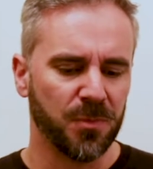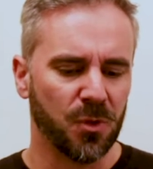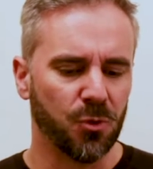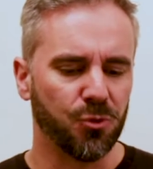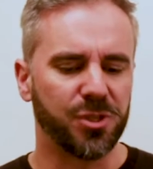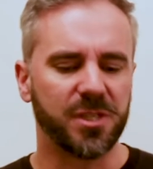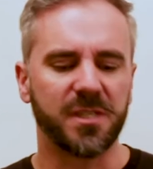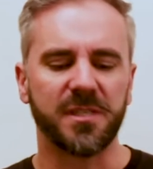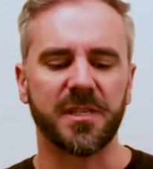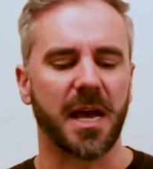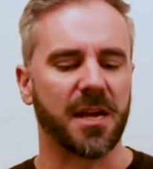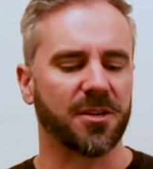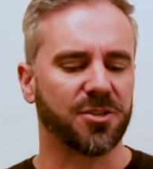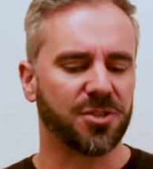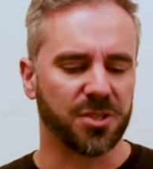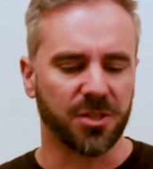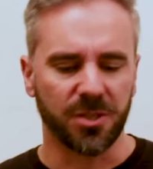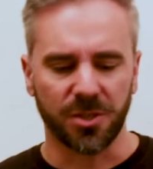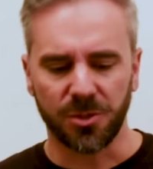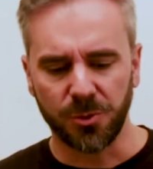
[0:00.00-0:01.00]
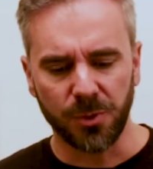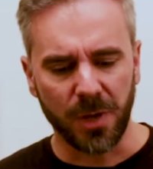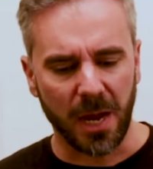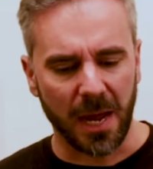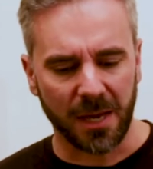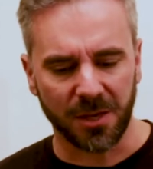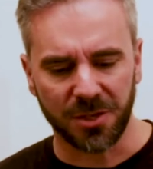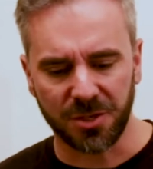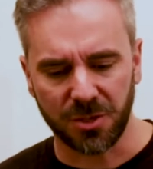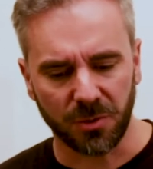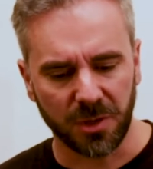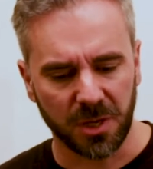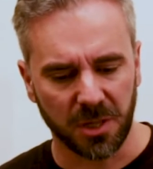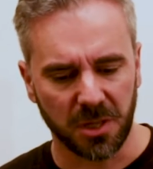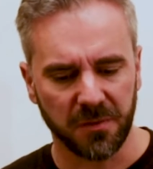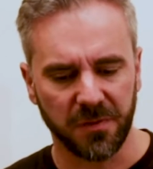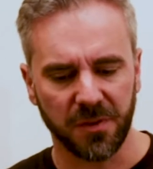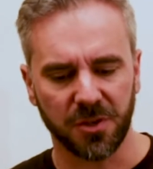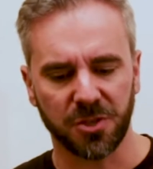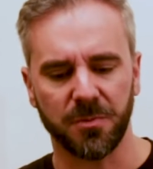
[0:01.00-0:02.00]
Os desastres naturais são
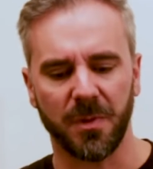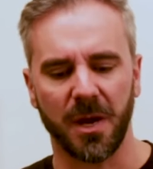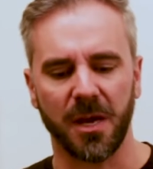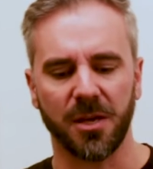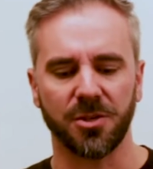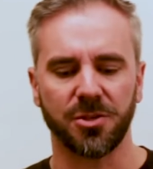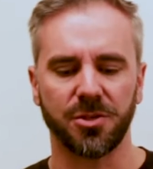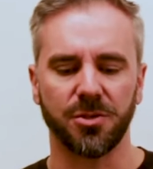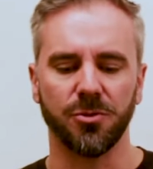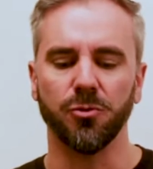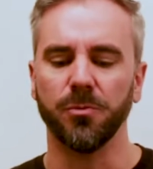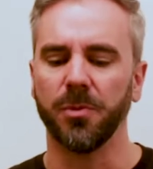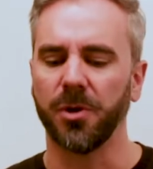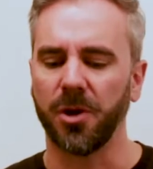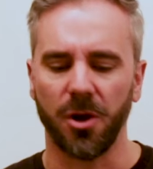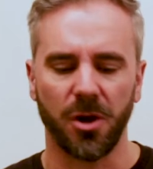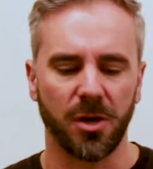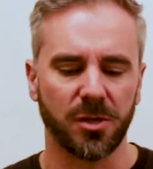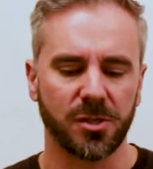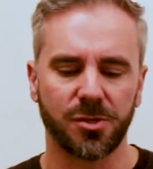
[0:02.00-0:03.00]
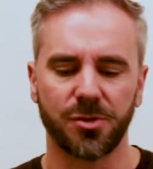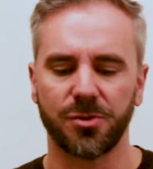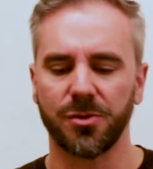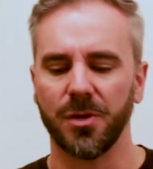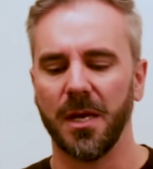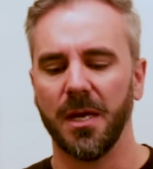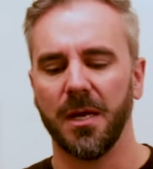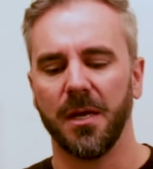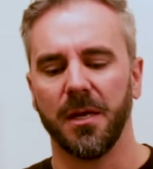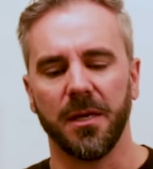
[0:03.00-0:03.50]
cada vez mais numerosos,